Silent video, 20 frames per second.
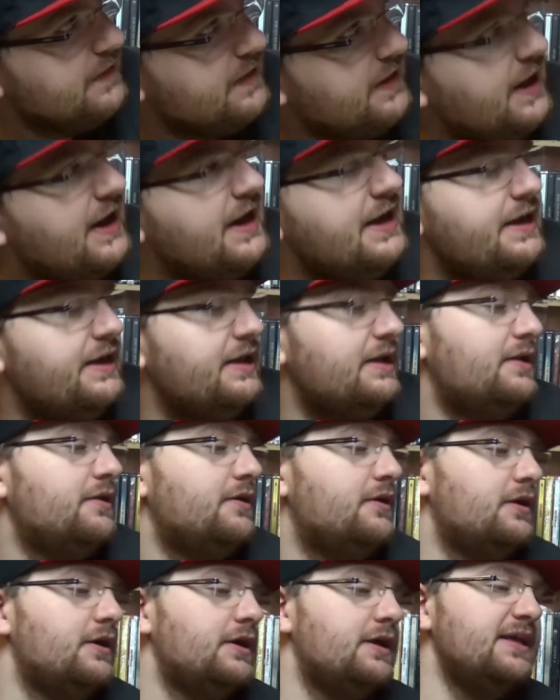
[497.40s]
Geil,
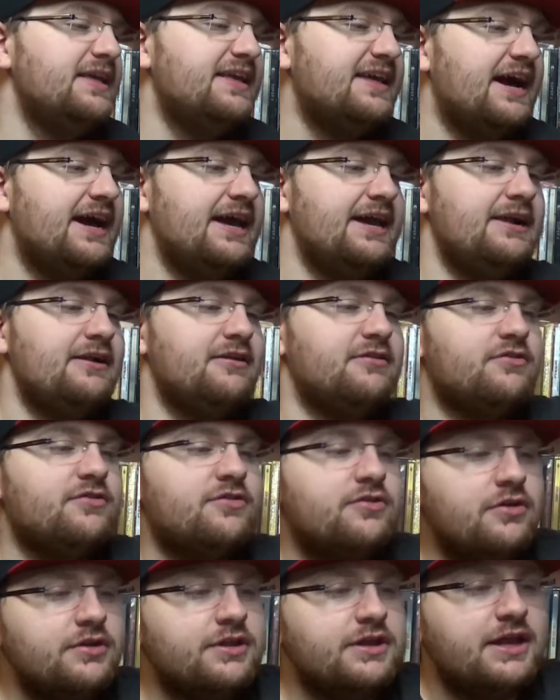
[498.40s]
geil.
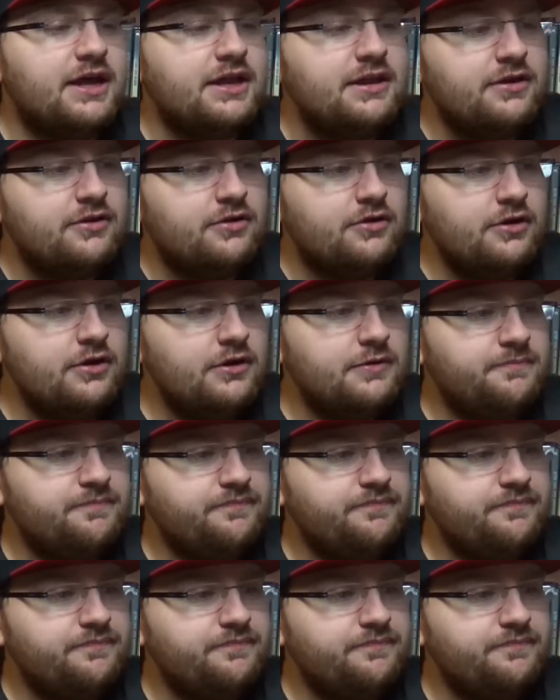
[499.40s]
So, dann hat er noch.